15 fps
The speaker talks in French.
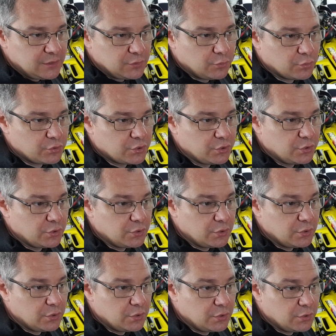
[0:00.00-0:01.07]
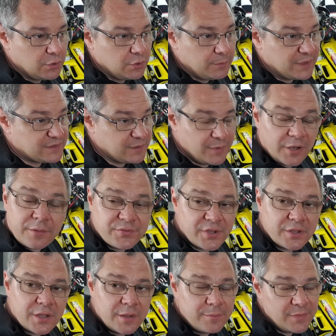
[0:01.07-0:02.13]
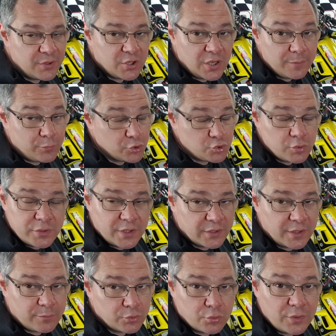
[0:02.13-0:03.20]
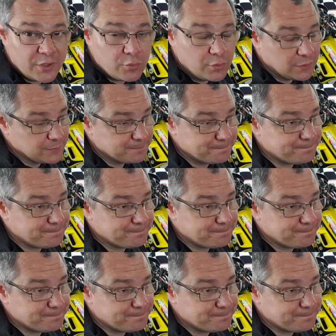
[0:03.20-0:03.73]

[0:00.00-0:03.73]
Donc, euh, bah, c'est bien comme ça. MBK et Peugeot, il y a un peu tous les goûts.